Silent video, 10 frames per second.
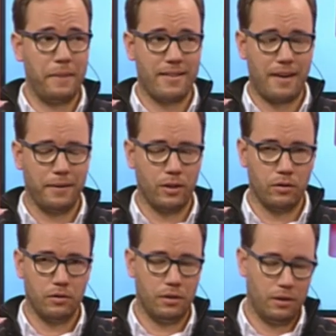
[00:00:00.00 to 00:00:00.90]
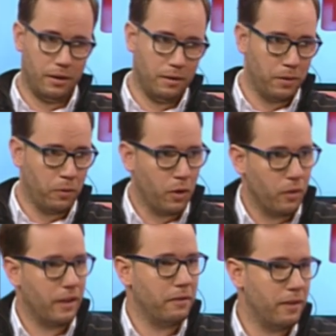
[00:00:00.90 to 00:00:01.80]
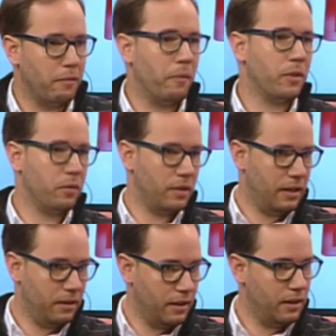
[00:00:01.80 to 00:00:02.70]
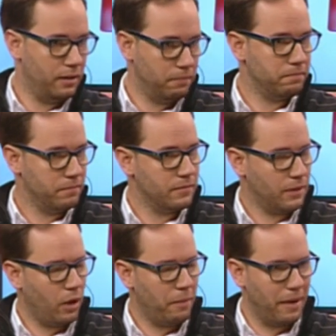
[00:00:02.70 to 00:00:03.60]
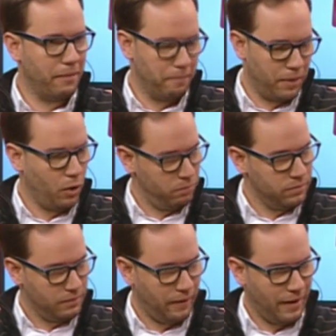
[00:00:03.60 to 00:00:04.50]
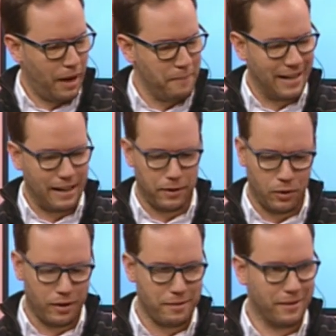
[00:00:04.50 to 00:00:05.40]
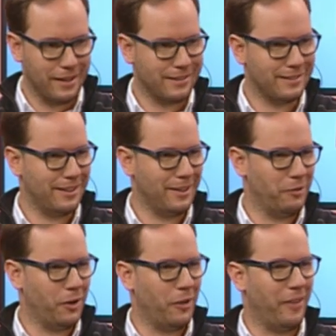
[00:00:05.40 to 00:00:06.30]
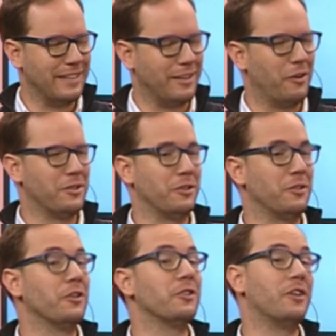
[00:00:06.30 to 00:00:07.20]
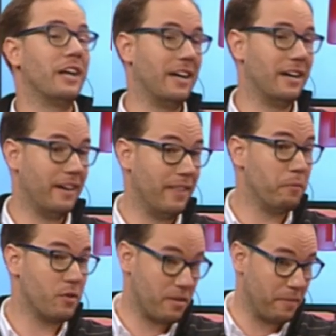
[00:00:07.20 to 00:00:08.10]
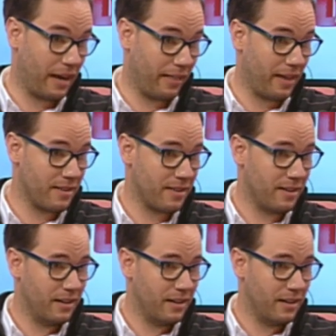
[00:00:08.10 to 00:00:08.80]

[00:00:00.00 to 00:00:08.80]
que cambiar ese hábito, eh, pero bueno, de, momento eh, tengo la piel bien, pero tendré que cambiar el hábito, que siempre es bueno dónde estás estas consejos. Doctora Kinden, muchísimas gracias. A